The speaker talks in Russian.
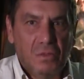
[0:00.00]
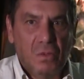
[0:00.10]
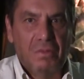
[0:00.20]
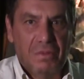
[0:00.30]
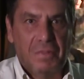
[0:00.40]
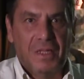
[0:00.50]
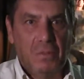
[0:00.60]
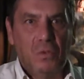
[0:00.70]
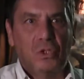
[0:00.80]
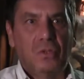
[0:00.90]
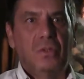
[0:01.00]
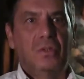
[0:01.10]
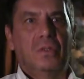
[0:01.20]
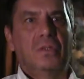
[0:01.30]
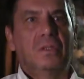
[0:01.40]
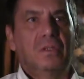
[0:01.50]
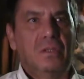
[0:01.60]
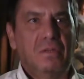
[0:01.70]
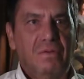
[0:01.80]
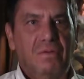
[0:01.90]
Но, ну, а потому что
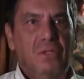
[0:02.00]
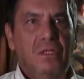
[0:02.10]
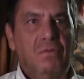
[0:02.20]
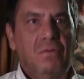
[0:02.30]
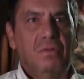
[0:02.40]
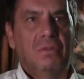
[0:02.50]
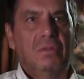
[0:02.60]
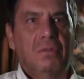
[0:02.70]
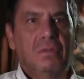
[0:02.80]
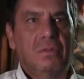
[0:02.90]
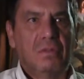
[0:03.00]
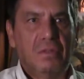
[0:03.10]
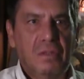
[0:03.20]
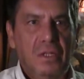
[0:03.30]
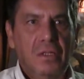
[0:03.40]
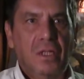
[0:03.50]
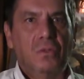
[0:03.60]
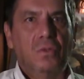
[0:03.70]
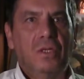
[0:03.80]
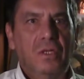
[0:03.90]
э, вот эти вот э,
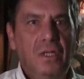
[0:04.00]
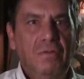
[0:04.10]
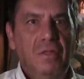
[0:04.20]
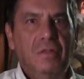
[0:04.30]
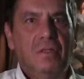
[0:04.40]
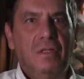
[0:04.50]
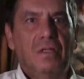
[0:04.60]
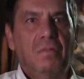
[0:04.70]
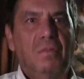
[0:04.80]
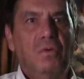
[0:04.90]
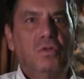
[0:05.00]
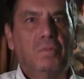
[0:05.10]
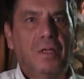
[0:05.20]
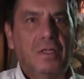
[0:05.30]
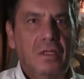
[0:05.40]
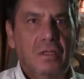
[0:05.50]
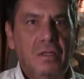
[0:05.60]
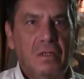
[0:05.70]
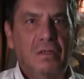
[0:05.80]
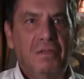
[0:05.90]
длинноногие девицы да, там, могут продать,
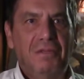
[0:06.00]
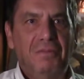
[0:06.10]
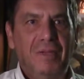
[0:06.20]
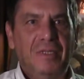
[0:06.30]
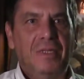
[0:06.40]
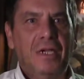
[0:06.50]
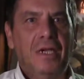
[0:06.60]
э, блестя